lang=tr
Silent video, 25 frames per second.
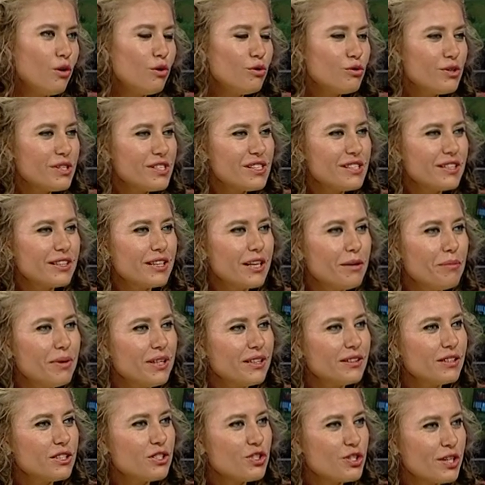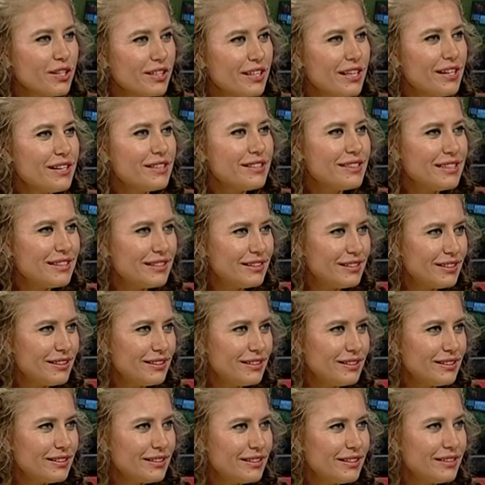Öncesinde gebelikte şeker
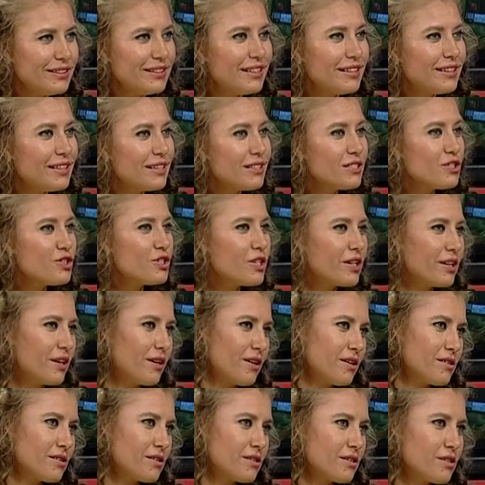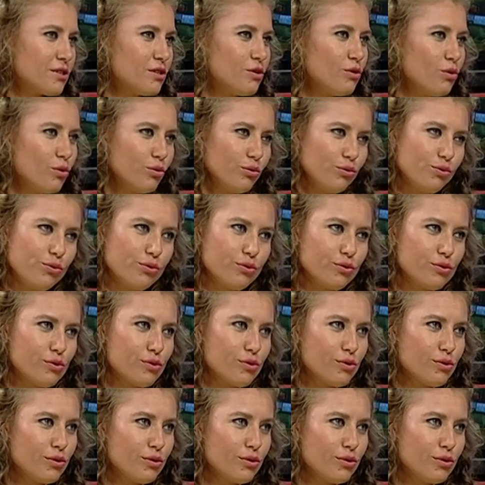nedir? E, neden şeker hastası oluyoruz?